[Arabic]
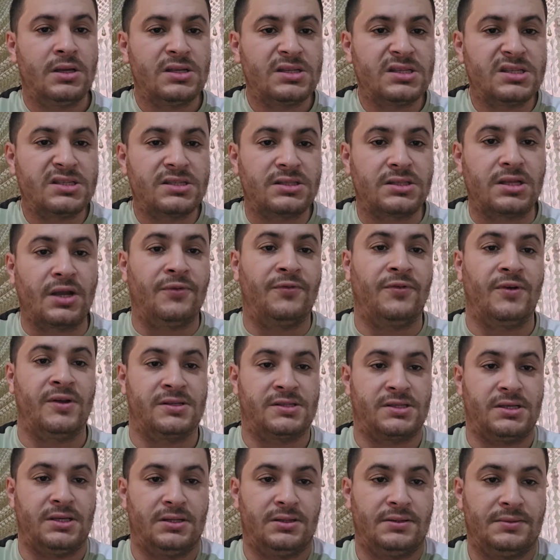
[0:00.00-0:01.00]
ستة
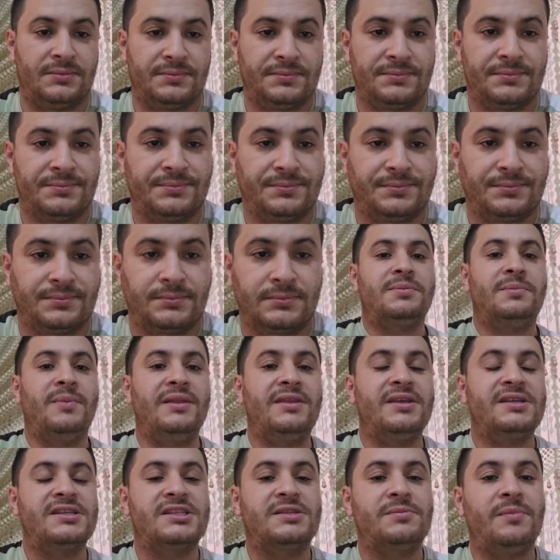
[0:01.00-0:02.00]
فاصيل
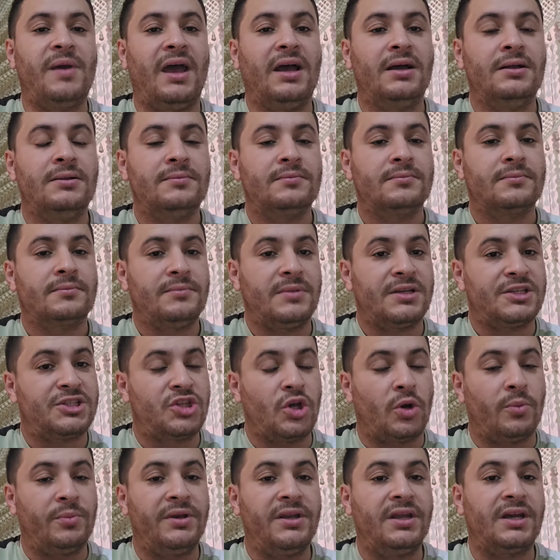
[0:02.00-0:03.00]
ما دي السماء
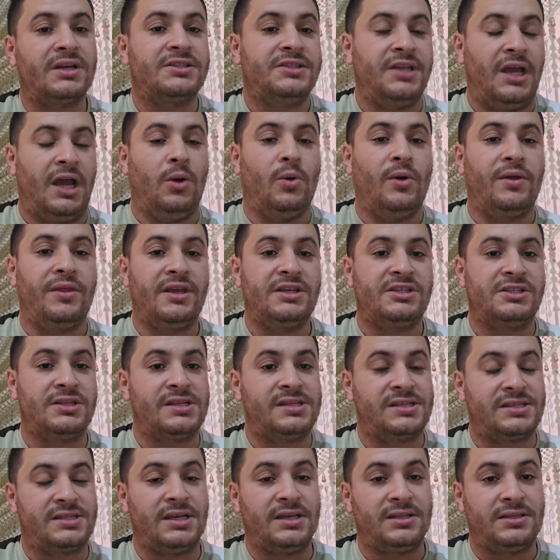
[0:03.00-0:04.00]
مش دوم مني تعاود يجن
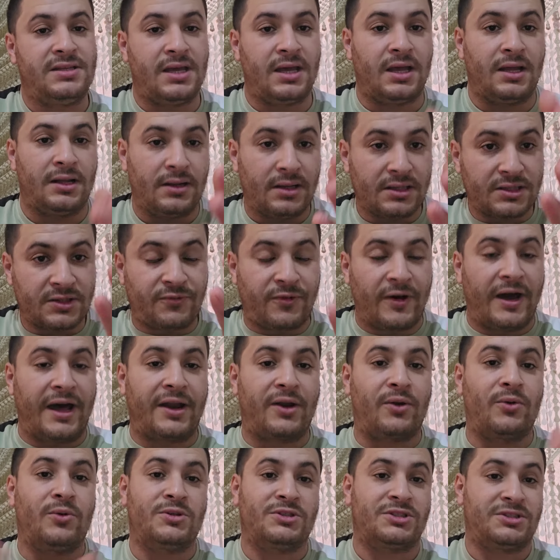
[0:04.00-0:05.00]
السيدة
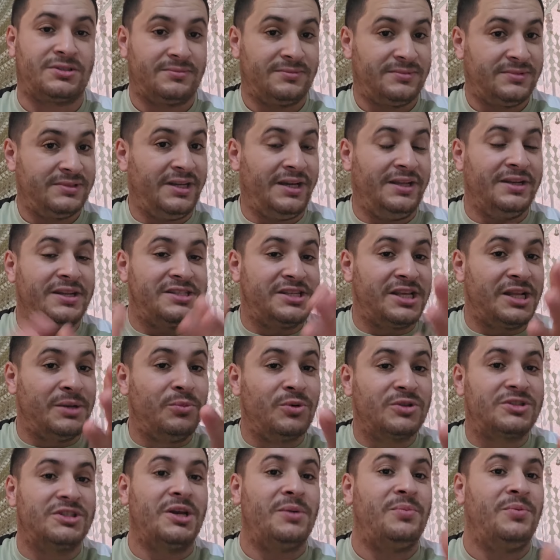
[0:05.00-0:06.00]
تفرج يعني زي
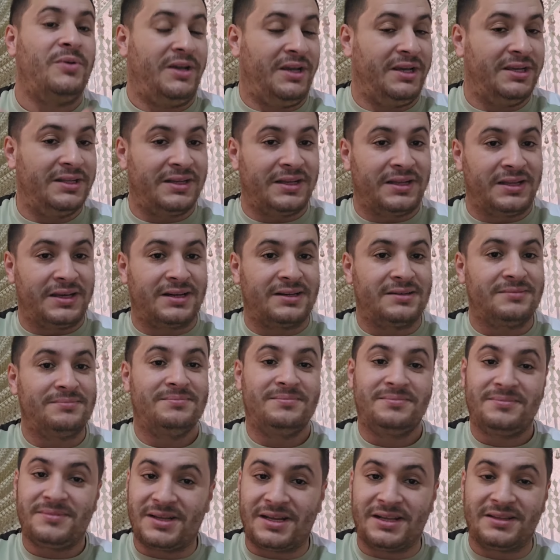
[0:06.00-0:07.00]
المتابعين
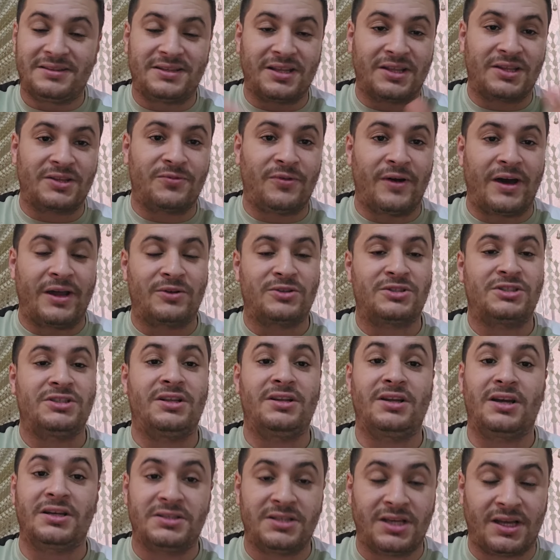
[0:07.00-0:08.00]
راه
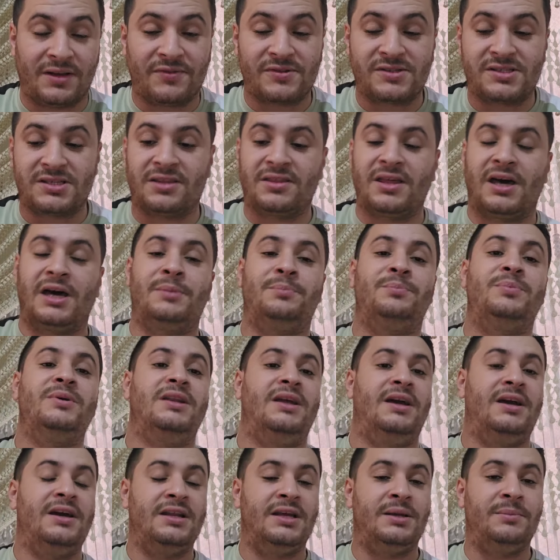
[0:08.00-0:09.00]
تتفرج غادي يحفظ سيدة ربي
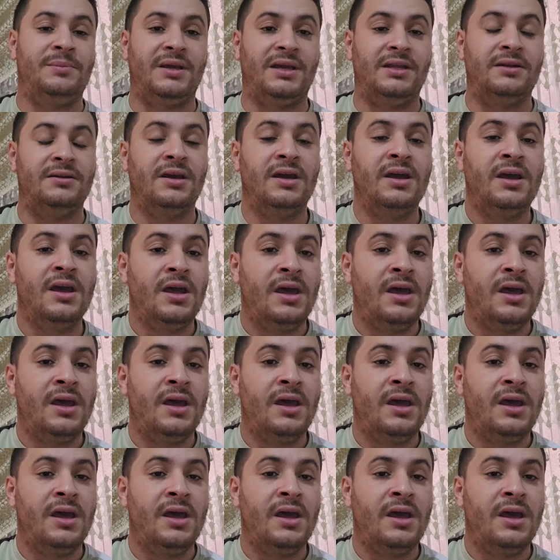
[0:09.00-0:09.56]
العالمين